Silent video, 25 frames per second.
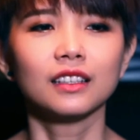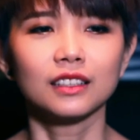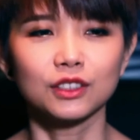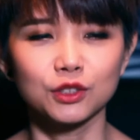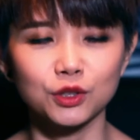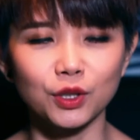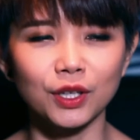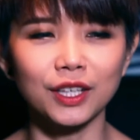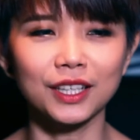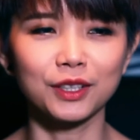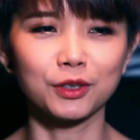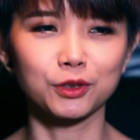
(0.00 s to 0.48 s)

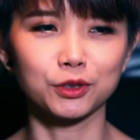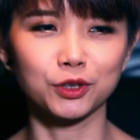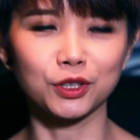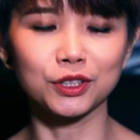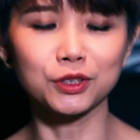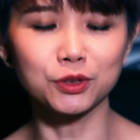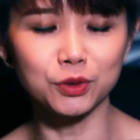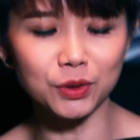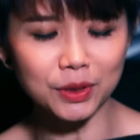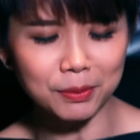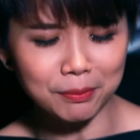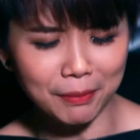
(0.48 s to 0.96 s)
所以我觉
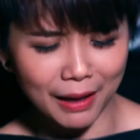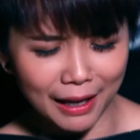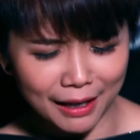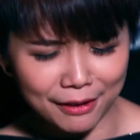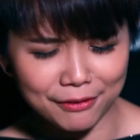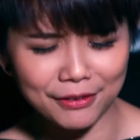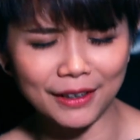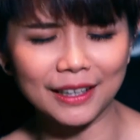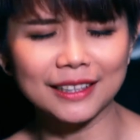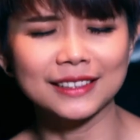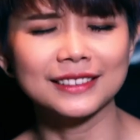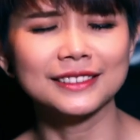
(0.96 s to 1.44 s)
得最麻
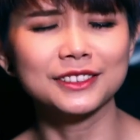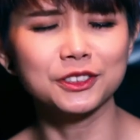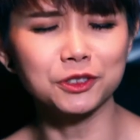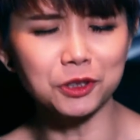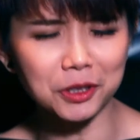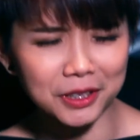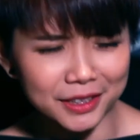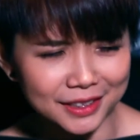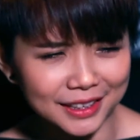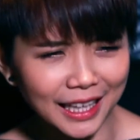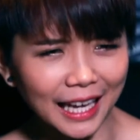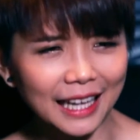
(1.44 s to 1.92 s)
烦、
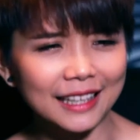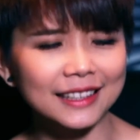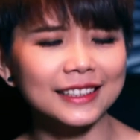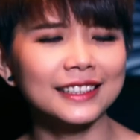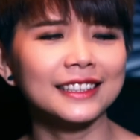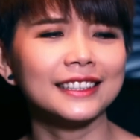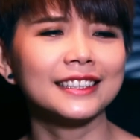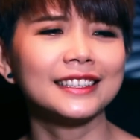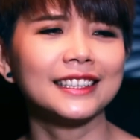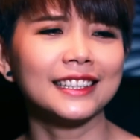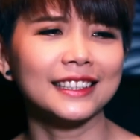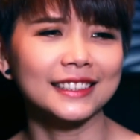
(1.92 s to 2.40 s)
最难
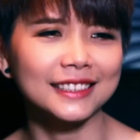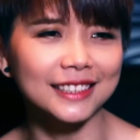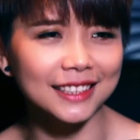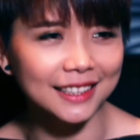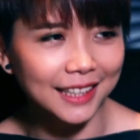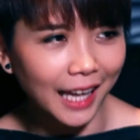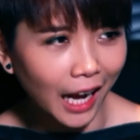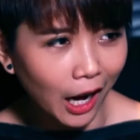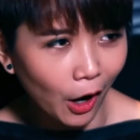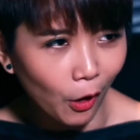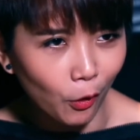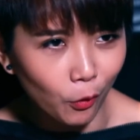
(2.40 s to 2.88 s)
的一点是
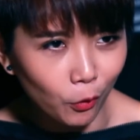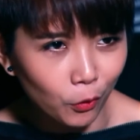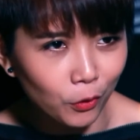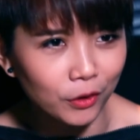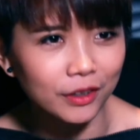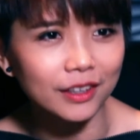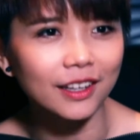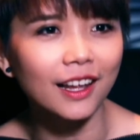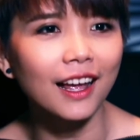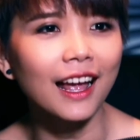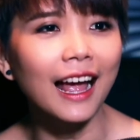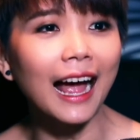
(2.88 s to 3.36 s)
讨
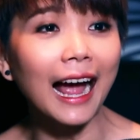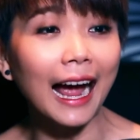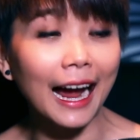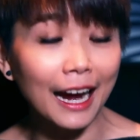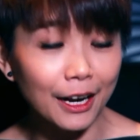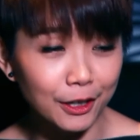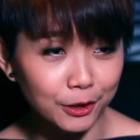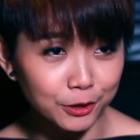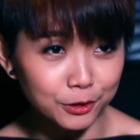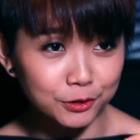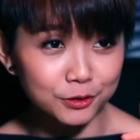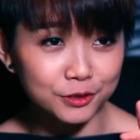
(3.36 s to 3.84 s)
论，
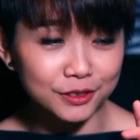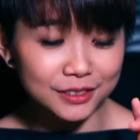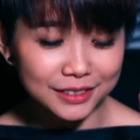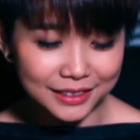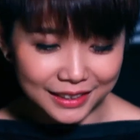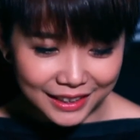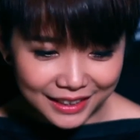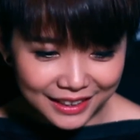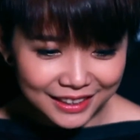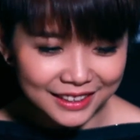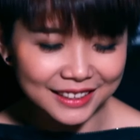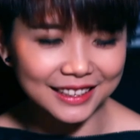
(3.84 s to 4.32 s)
还有
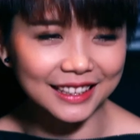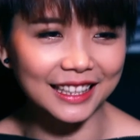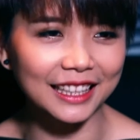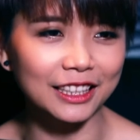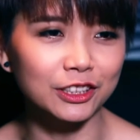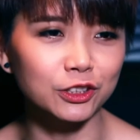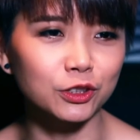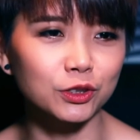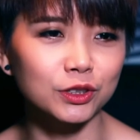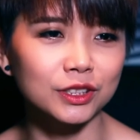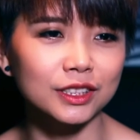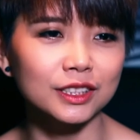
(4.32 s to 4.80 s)
第二
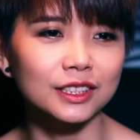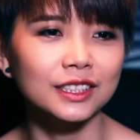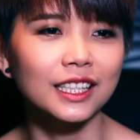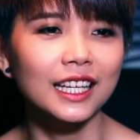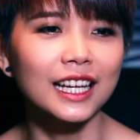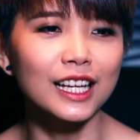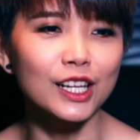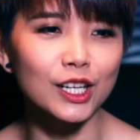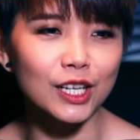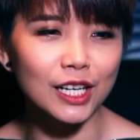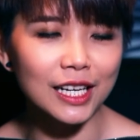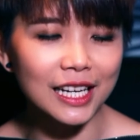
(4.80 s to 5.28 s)
点就是
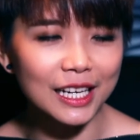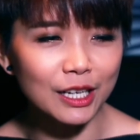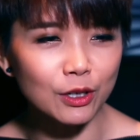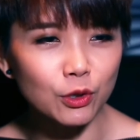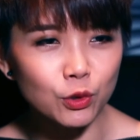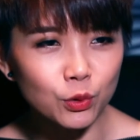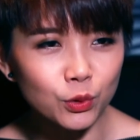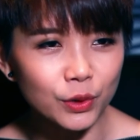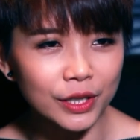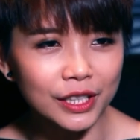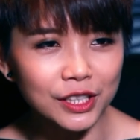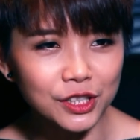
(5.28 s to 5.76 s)

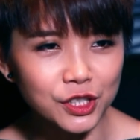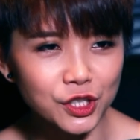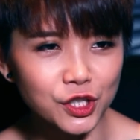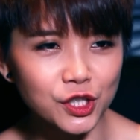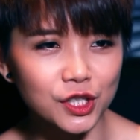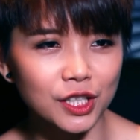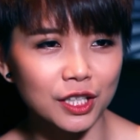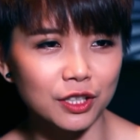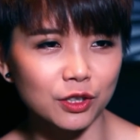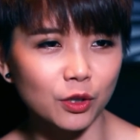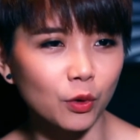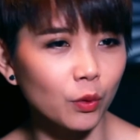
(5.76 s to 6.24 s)
录音
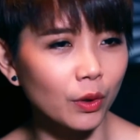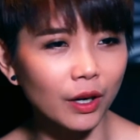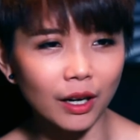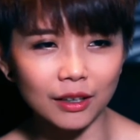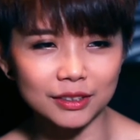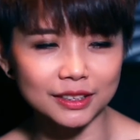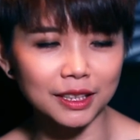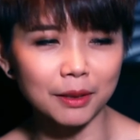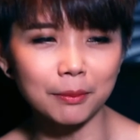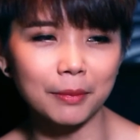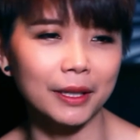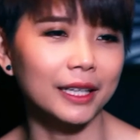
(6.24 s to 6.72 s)
室的时候，我好
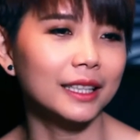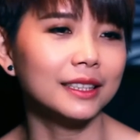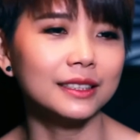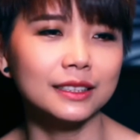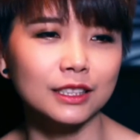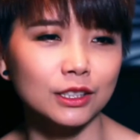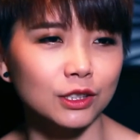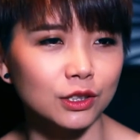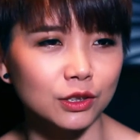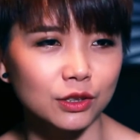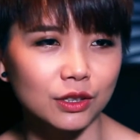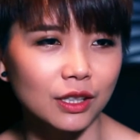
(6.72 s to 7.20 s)
像每一
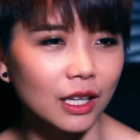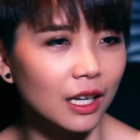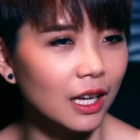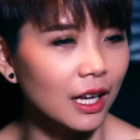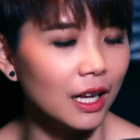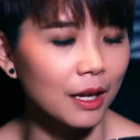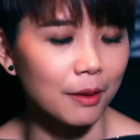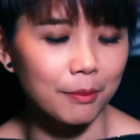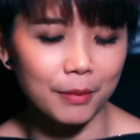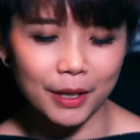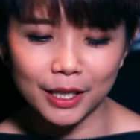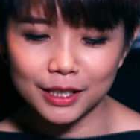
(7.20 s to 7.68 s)
次
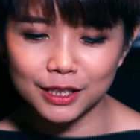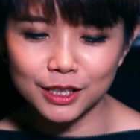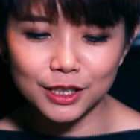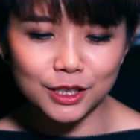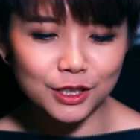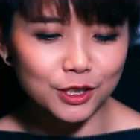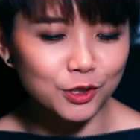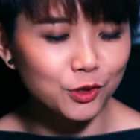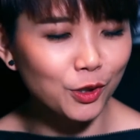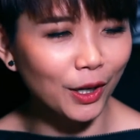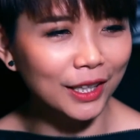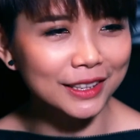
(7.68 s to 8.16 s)
每一
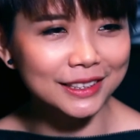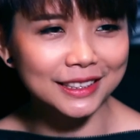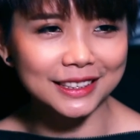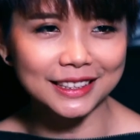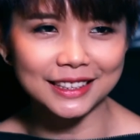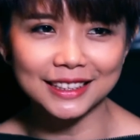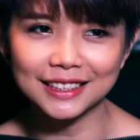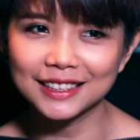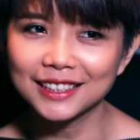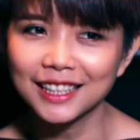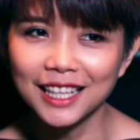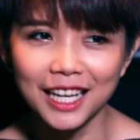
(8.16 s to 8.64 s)
次专
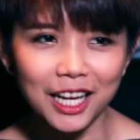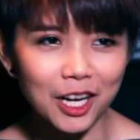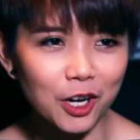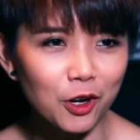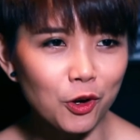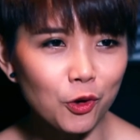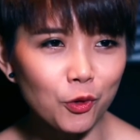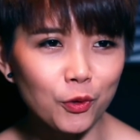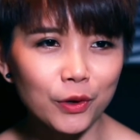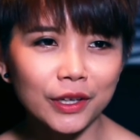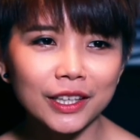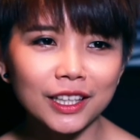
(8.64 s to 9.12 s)
辑
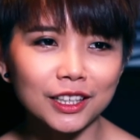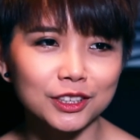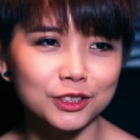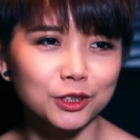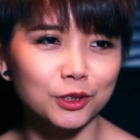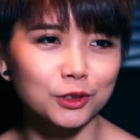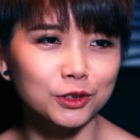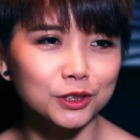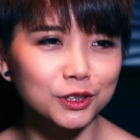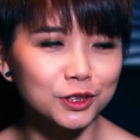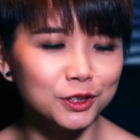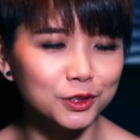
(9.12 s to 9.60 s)
录音的
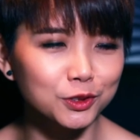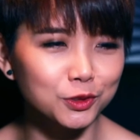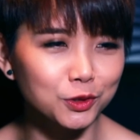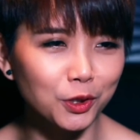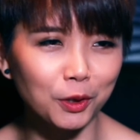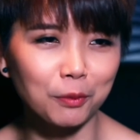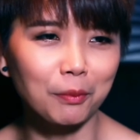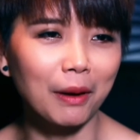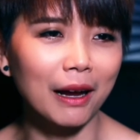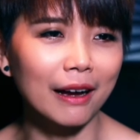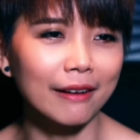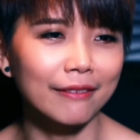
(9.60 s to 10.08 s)
时候是
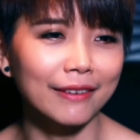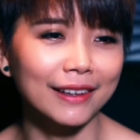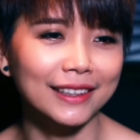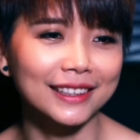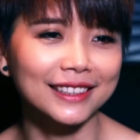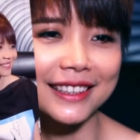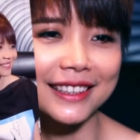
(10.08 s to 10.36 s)
最麻烦